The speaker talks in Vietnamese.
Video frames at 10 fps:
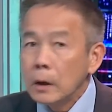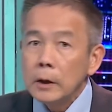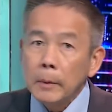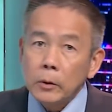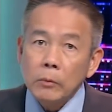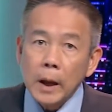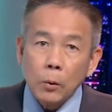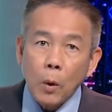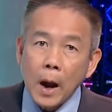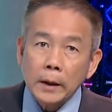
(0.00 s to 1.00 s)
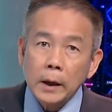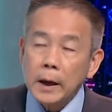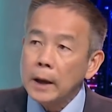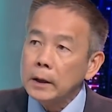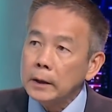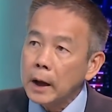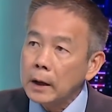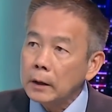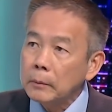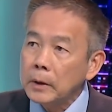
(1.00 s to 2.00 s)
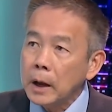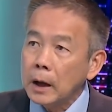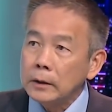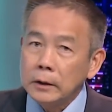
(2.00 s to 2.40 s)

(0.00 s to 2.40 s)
Nhưng mà chúng ta qua tất cả những cái thấy đó bây giờ